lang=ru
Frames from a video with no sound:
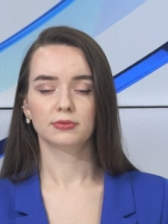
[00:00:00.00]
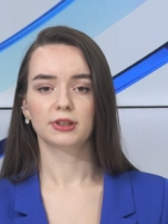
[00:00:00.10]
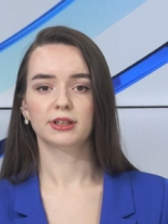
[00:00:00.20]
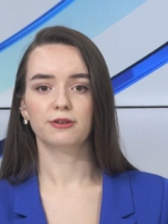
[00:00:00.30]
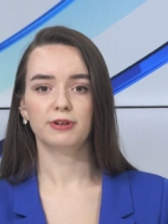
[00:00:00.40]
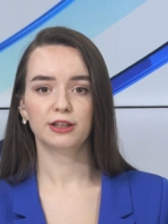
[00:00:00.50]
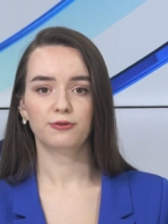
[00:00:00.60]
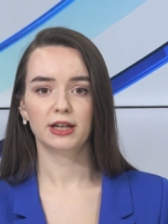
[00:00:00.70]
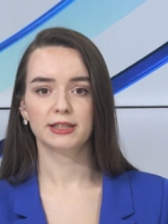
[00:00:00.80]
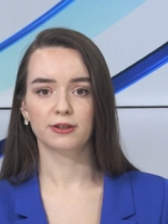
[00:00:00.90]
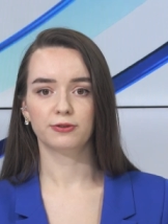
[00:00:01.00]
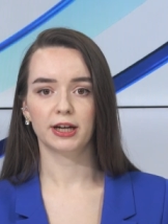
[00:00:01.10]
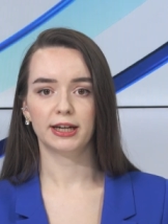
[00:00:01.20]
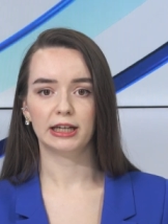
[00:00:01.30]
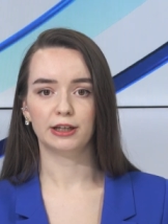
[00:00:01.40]
Годовая инфляция в
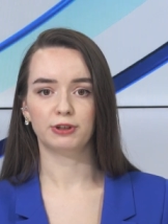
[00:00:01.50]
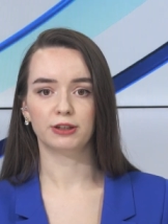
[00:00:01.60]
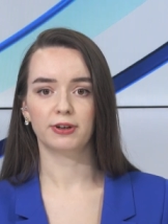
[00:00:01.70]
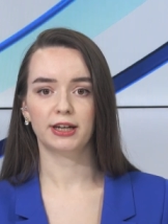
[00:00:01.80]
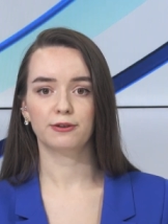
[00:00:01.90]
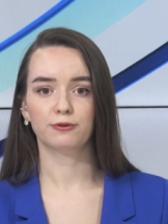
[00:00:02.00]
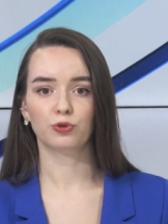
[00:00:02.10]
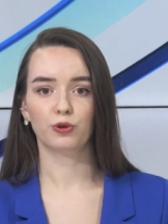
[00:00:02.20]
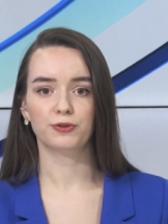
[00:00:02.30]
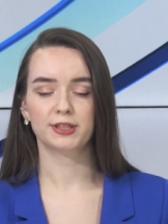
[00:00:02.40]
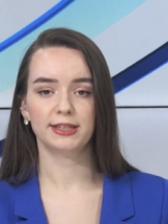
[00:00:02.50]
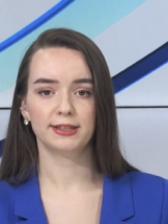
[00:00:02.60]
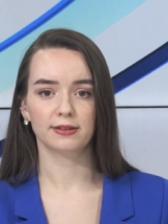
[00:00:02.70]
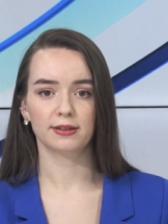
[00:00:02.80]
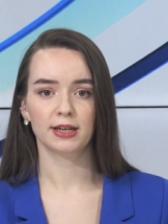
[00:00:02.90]
Карелии в январе вновь
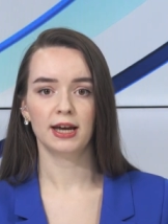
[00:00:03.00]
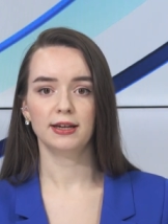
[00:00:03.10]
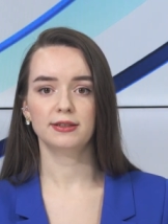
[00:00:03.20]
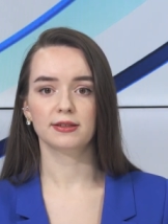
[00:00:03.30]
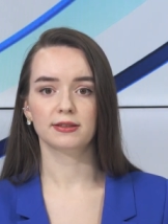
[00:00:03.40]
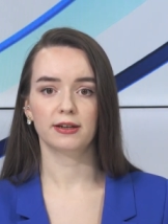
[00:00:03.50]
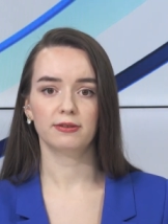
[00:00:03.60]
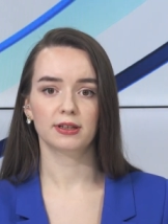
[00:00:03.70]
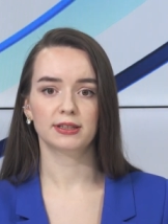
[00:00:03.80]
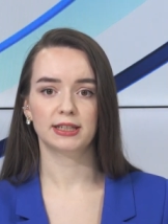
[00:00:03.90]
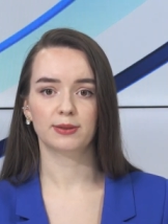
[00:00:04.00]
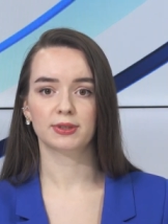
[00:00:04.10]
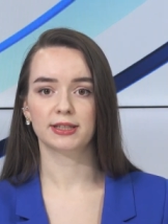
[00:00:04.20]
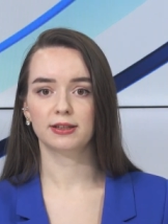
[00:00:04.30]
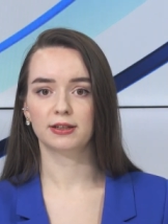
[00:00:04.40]
снизилась и составила
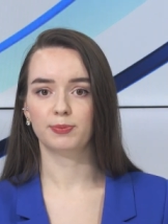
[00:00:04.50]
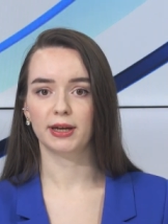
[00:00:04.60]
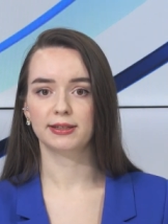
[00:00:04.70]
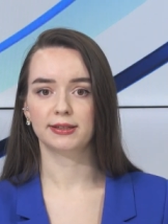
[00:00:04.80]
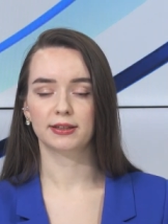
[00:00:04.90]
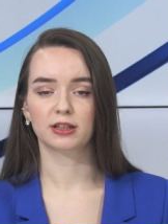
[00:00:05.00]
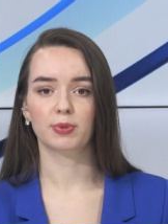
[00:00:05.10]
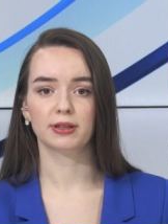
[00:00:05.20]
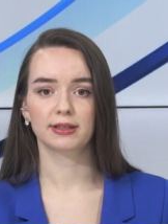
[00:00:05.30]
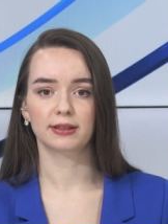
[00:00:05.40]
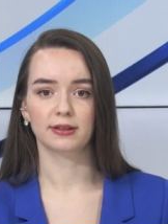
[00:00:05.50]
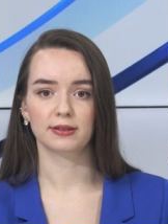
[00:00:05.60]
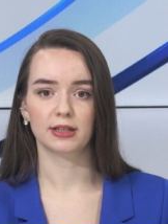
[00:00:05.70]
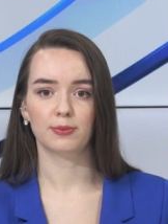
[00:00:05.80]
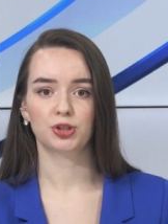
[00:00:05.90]

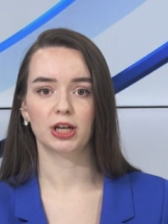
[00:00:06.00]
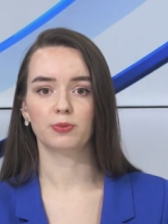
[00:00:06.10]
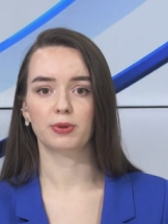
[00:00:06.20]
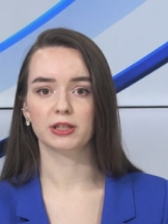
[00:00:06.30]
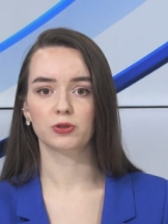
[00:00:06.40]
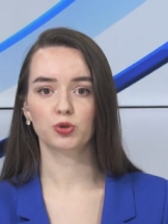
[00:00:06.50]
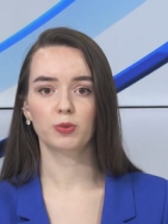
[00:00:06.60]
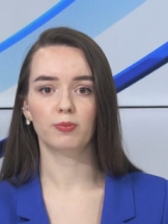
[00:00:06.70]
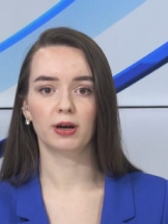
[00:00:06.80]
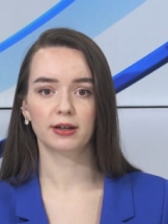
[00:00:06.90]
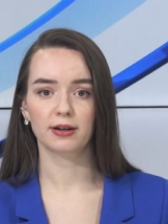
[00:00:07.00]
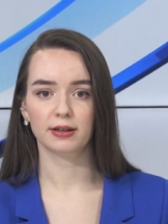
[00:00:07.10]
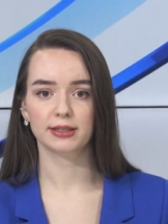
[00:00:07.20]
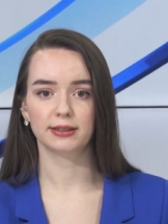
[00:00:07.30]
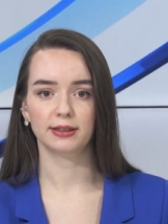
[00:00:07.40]
7,5%, сообщает пресс-служба
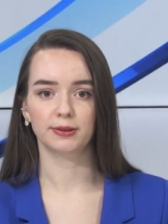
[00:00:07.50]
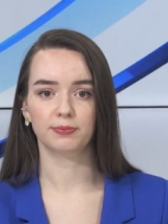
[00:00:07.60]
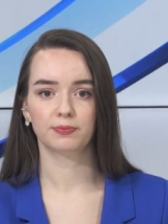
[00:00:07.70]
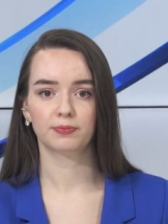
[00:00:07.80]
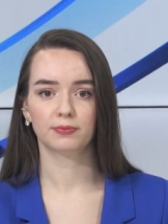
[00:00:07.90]
Банка России.